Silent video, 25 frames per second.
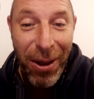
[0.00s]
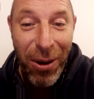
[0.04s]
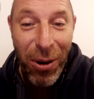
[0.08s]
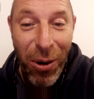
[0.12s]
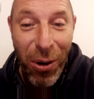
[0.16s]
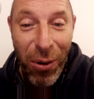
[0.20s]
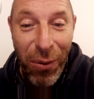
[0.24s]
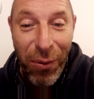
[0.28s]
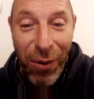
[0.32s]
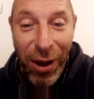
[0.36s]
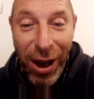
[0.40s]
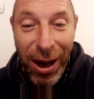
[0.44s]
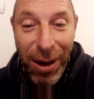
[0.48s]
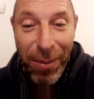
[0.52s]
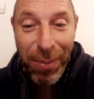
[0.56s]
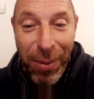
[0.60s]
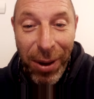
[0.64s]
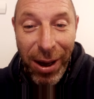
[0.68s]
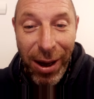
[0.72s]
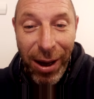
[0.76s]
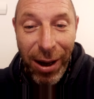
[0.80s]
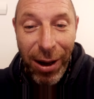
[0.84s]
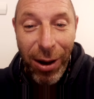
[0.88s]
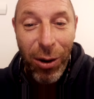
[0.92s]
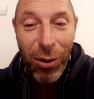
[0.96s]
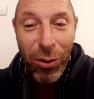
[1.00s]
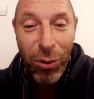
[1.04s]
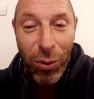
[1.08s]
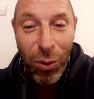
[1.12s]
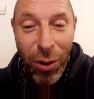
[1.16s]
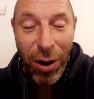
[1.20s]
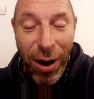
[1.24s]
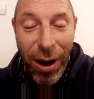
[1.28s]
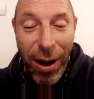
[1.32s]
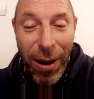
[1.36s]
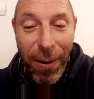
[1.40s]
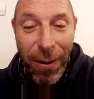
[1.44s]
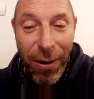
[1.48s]
On verra bien. En tout
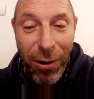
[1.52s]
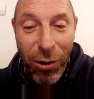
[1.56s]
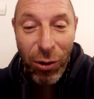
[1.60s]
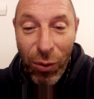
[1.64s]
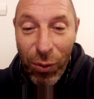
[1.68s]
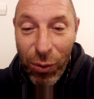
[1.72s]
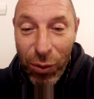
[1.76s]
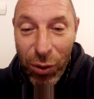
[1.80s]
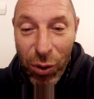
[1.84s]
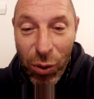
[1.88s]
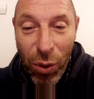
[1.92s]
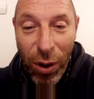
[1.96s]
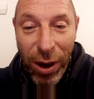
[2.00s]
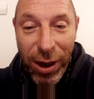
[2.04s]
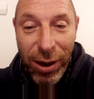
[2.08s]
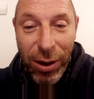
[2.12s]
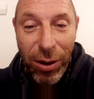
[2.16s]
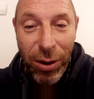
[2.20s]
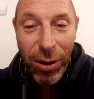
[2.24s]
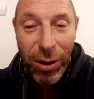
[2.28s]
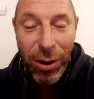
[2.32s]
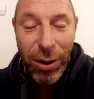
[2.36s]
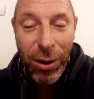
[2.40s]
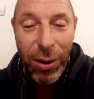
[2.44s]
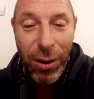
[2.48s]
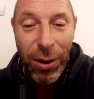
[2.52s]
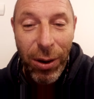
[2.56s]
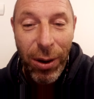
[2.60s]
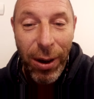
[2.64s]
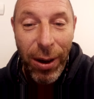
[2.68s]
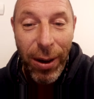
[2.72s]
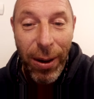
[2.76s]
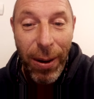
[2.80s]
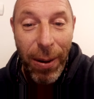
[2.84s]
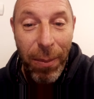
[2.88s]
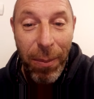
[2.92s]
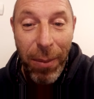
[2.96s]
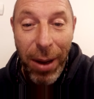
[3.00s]
cas, je vous souhaite euh,
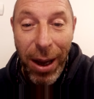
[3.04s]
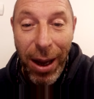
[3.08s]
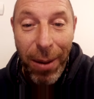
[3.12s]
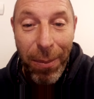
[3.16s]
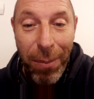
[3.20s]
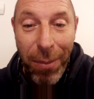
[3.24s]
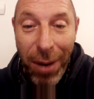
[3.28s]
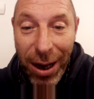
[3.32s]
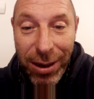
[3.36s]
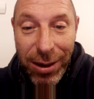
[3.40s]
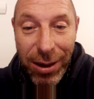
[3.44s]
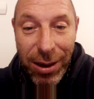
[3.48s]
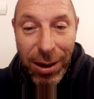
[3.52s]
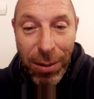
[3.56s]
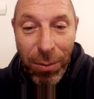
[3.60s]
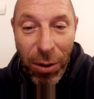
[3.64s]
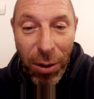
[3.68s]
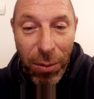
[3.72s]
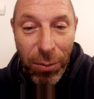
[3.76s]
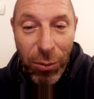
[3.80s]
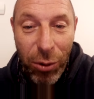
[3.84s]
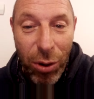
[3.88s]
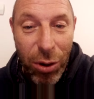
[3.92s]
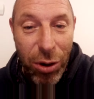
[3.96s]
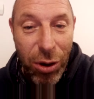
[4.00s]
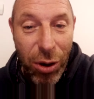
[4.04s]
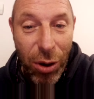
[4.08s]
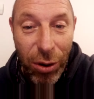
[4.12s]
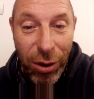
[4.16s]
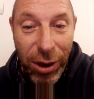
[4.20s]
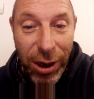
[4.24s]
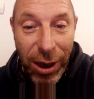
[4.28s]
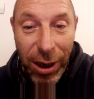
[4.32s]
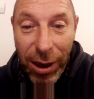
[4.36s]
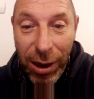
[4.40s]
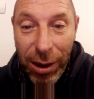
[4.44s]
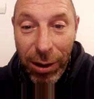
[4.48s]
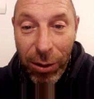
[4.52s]
un maximum de
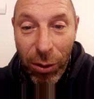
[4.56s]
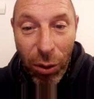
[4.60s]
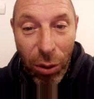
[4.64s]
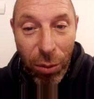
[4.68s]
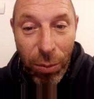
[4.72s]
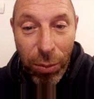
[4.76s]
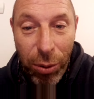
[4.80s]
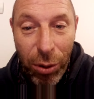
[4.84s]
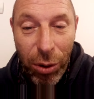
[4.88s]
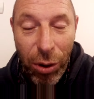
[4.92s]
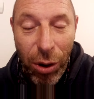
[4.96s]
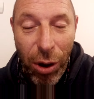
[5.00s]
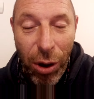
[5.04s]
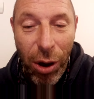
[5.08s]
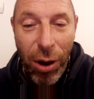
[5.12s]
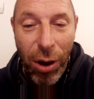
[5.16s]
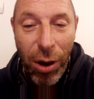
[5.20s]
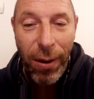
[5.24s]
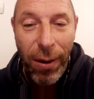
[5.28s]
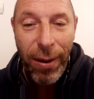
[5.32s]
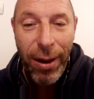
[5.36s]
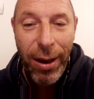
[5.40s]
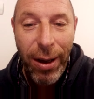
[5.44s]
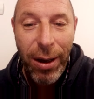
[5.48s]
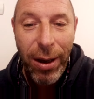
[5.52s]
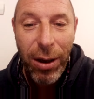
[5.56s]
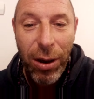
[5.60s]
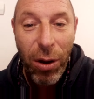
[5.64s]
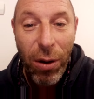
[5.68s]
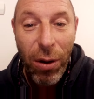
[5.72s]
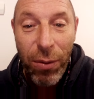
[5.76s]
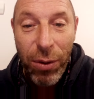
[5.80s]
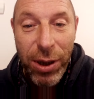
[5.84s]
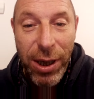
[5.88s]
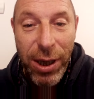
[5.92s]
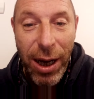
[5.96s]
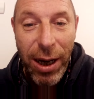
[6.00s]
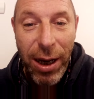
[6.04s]
santé, de bonheur, que
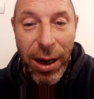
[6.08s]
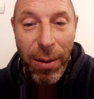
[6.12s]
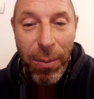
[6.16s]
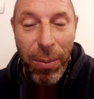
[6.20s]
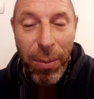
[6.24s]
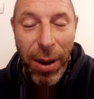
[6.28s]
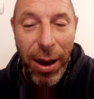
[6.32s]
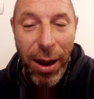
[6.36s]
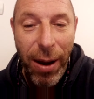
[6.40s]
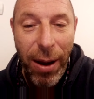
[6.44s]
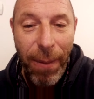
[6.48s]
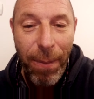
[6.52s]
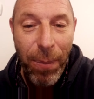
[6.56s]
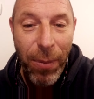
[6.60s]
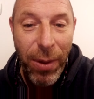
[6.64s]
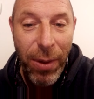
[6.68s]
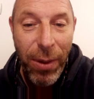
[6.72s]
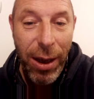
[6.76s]
vous allez bien.